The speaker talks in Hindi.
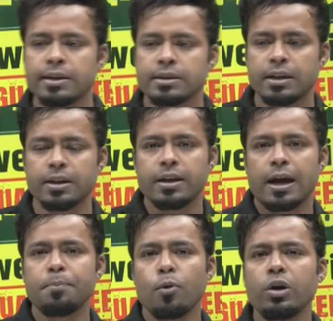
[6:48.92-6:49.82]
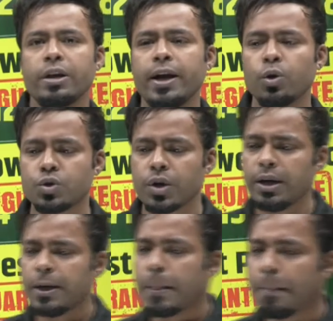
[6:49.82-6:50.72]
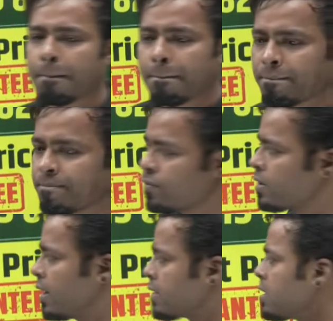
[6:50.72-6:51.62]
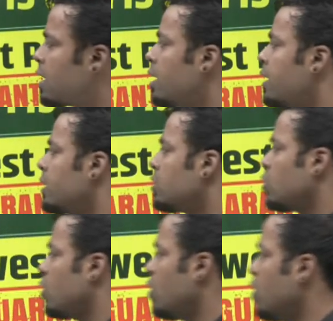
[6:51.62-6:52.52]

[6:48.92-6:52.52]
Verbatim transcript: जल्दी एंड पोल क्रिएट हो चुका है यस तो